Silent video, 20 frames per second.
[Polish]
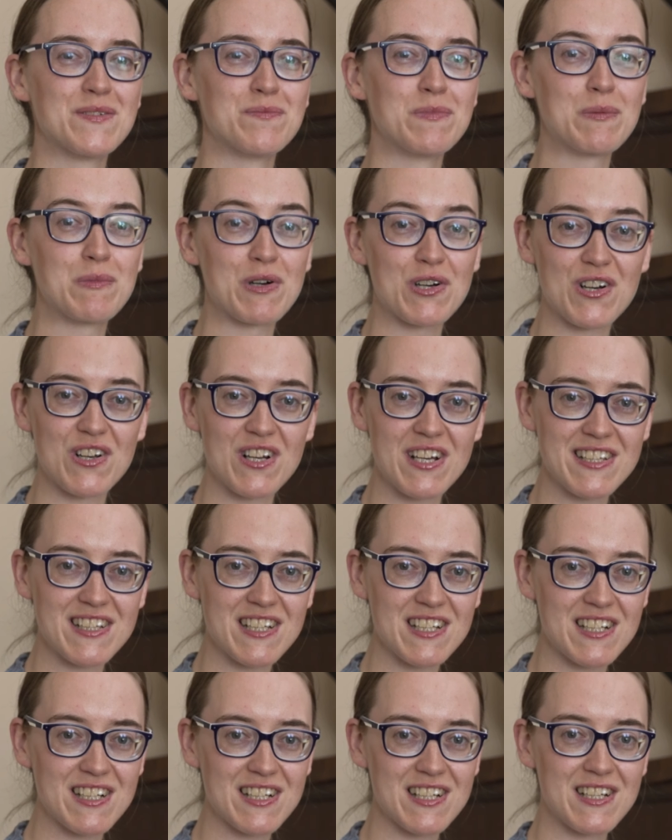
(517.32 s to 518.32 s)
Mimo
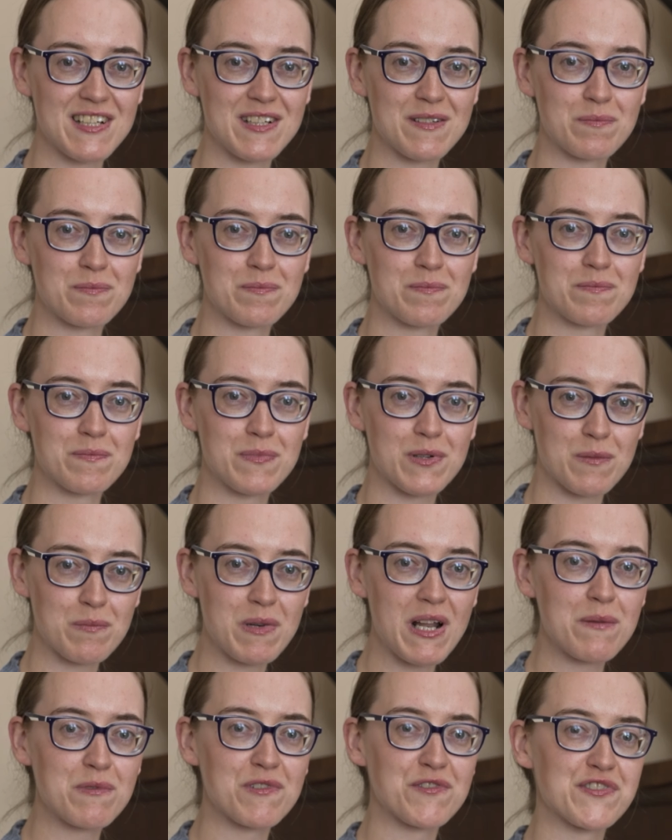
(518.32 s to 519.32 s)
kolejnych e,
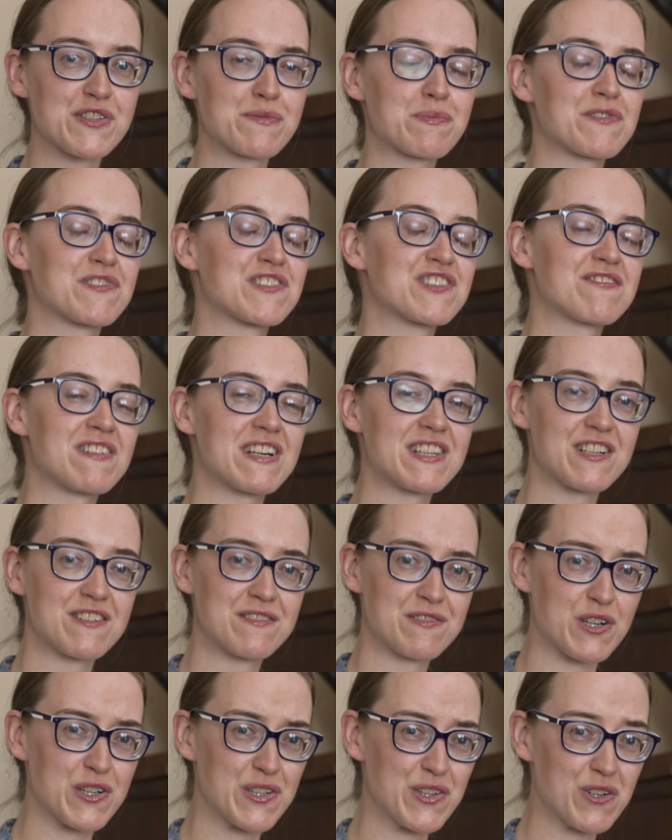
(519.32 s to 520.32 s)
problemów
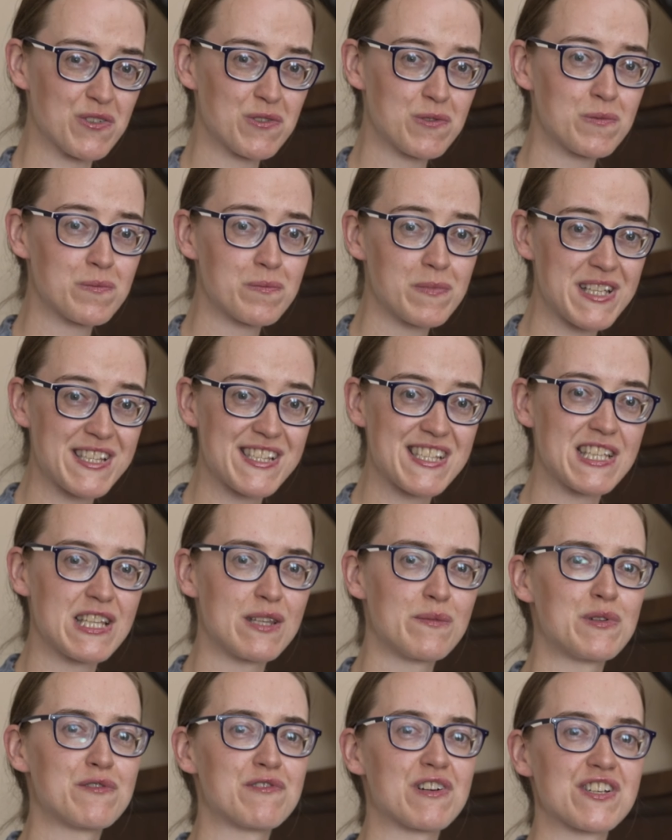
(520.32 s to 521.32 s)
spowodowanych wojną, między
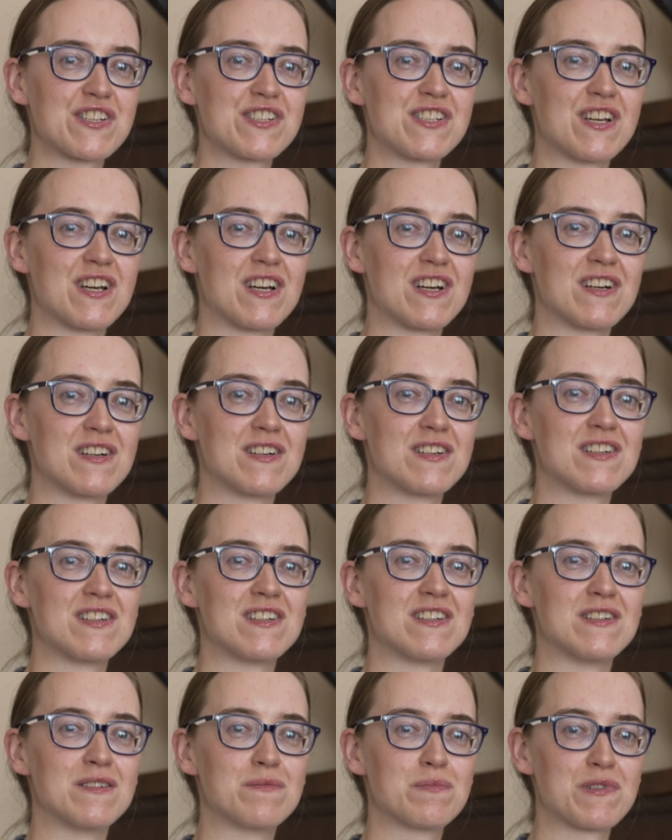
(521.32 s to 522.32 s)
innymi właśnie
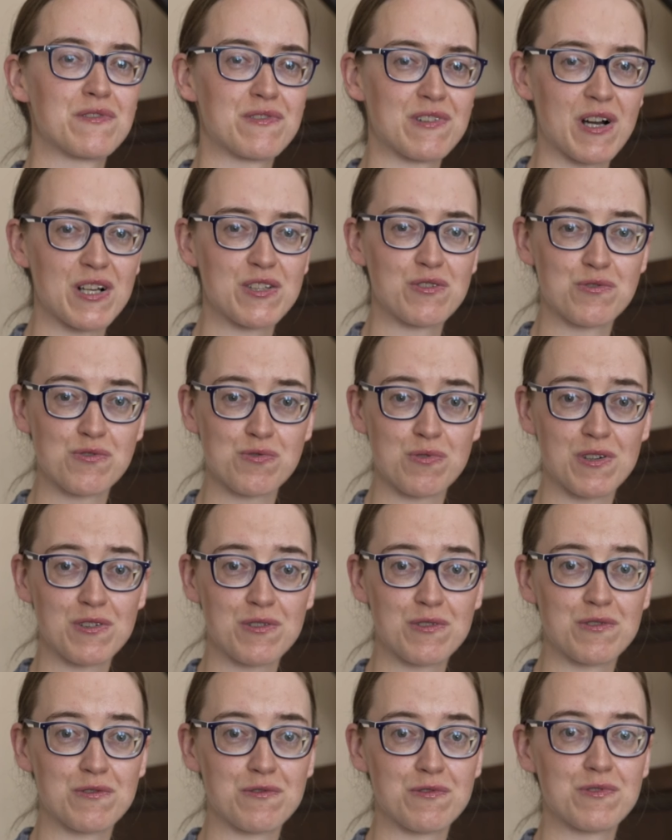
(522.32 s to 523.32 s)
e, powołaniu
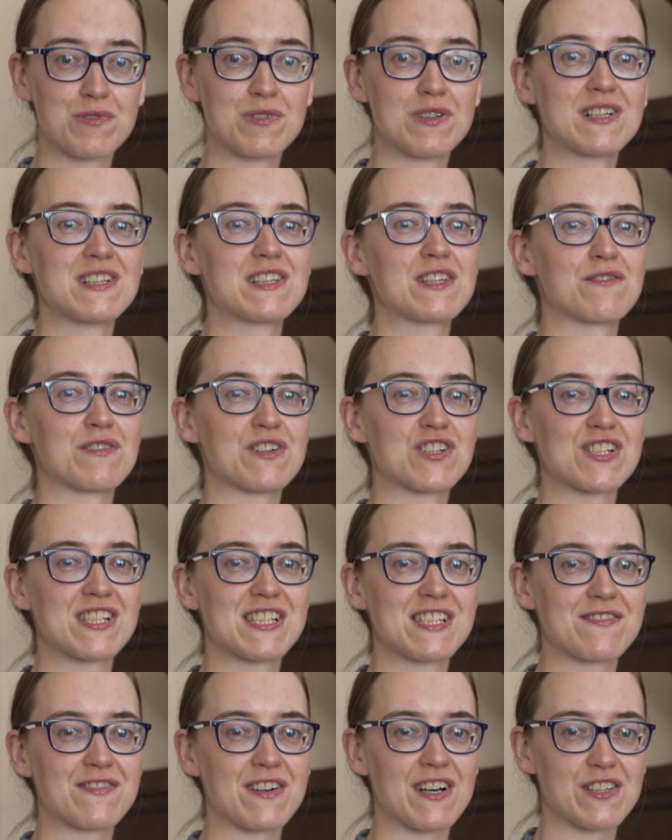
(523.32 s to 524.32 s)
członków
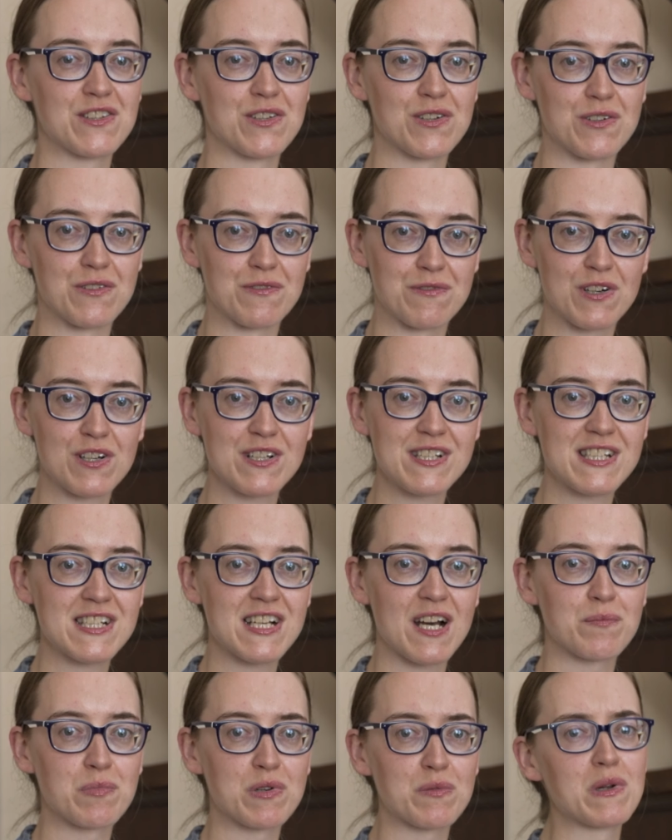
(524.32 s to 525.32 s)
towarzystwa do
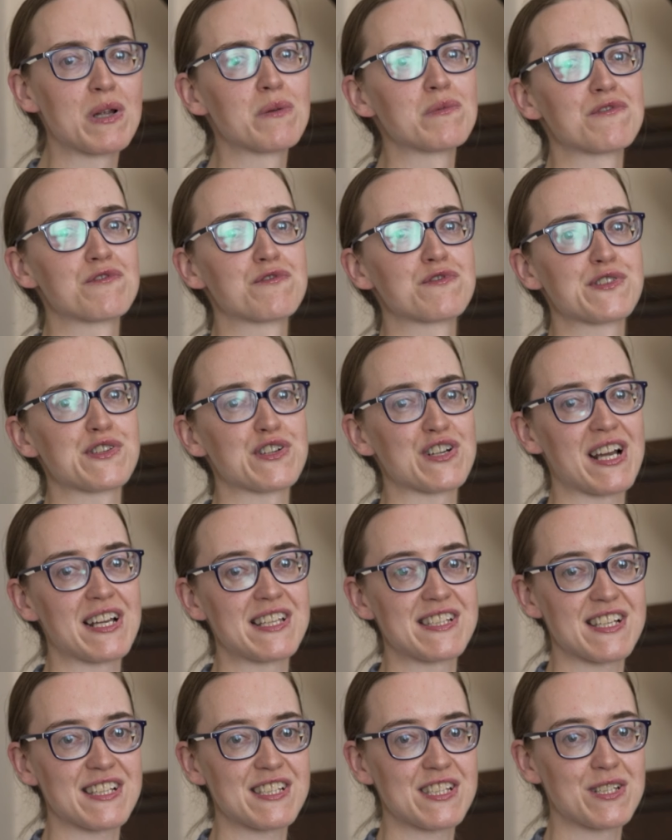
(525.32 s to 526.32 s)
wojska, problemów z
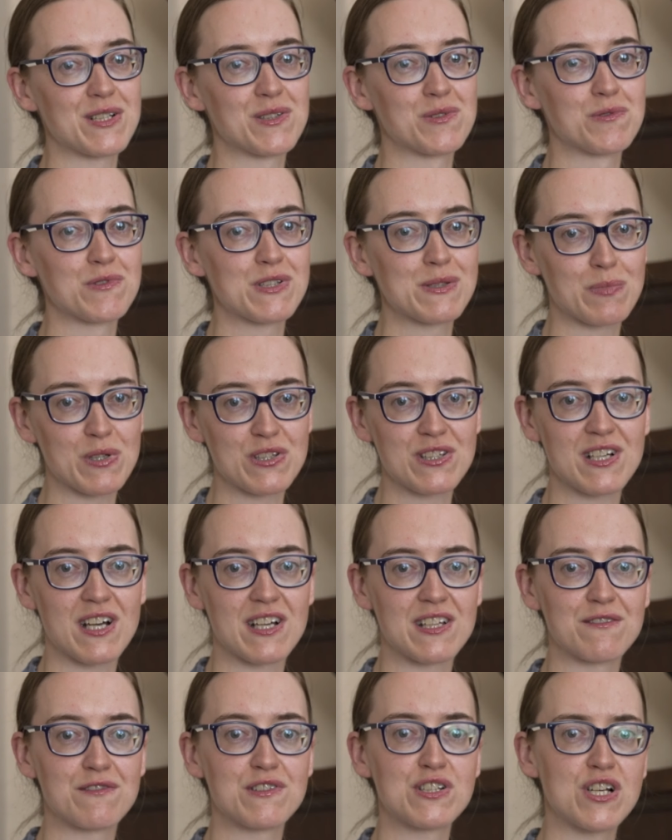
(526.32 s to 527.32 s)
organizacją
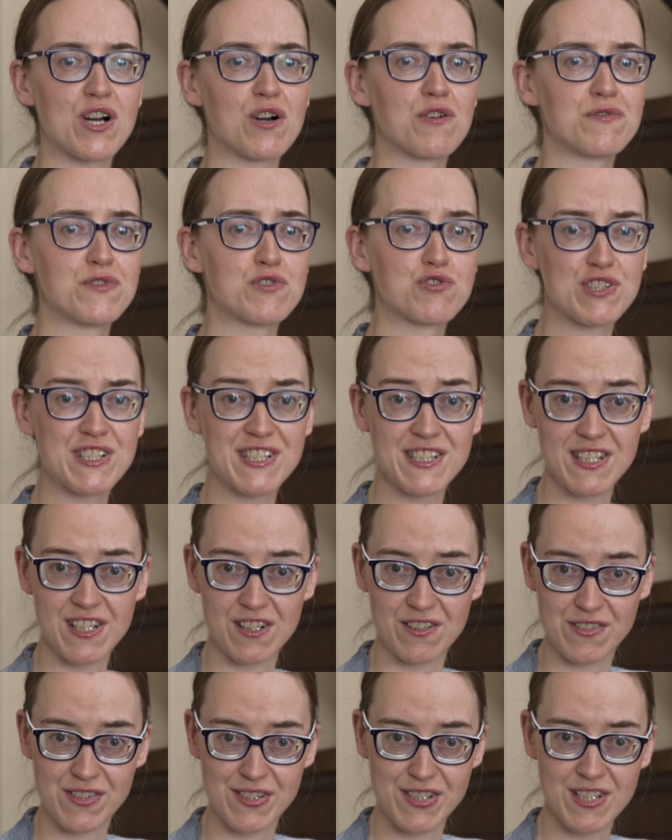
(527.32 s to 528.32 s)
spotkań wydziałów już
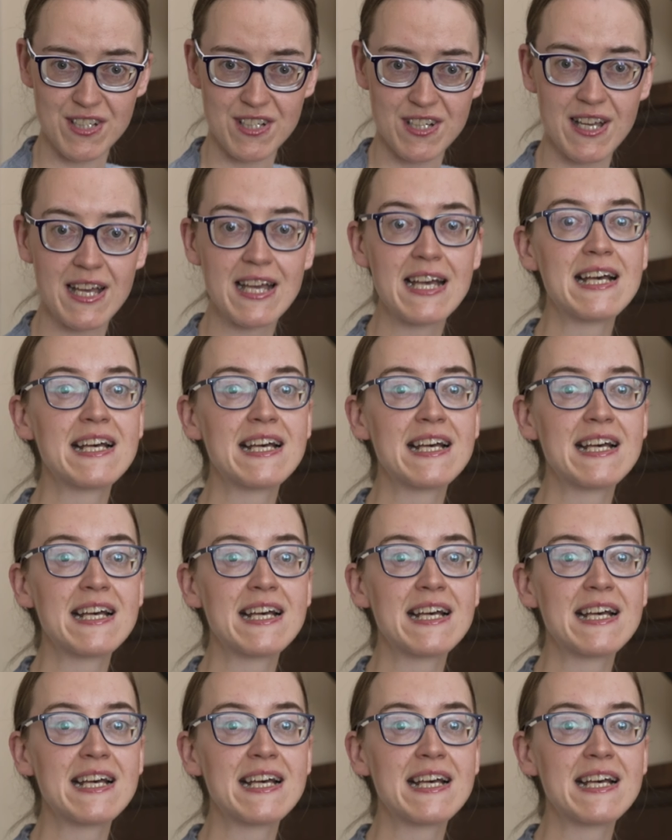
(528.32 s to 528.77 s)
istniejących,